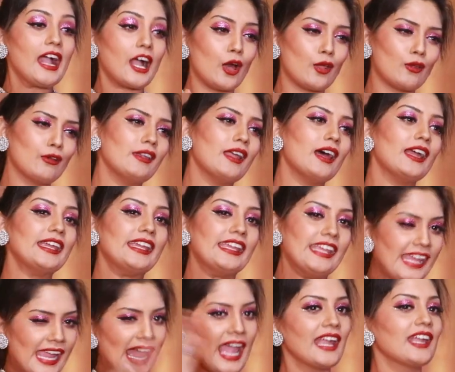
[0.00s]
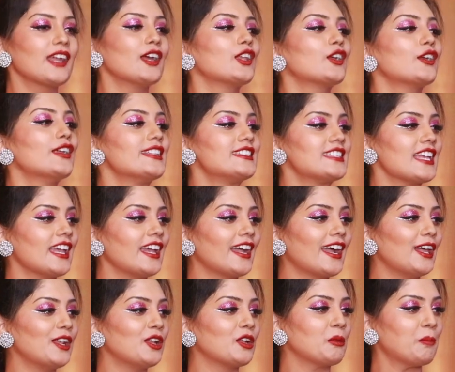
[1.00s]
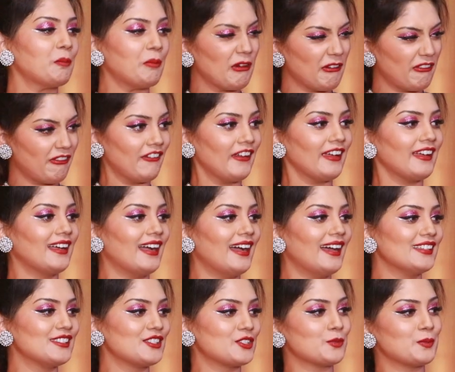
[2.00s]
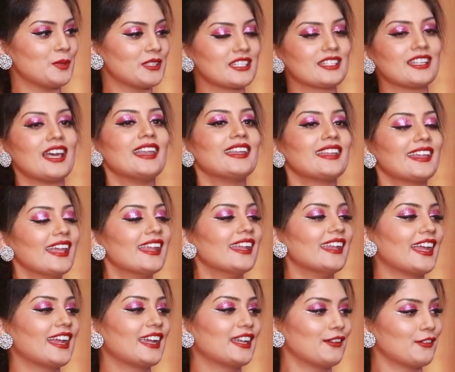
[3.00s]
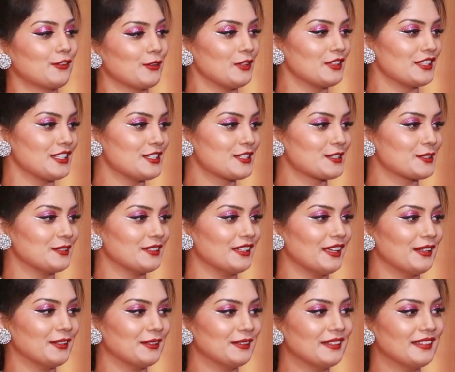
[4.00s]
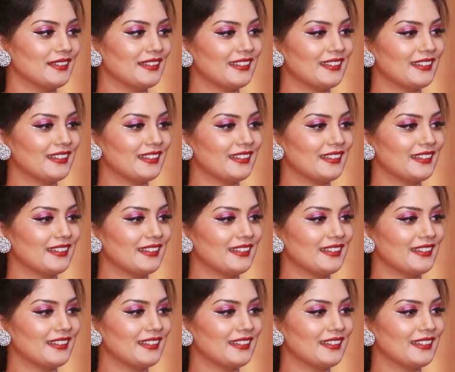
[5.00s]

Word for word: కరుణ ఈ యాంగిల్ కూడా చేయగలదు పర్ఫెక్ట్గా అని చూపించడానికే నెగిటివ్ రోల్ తీసుకున్నాను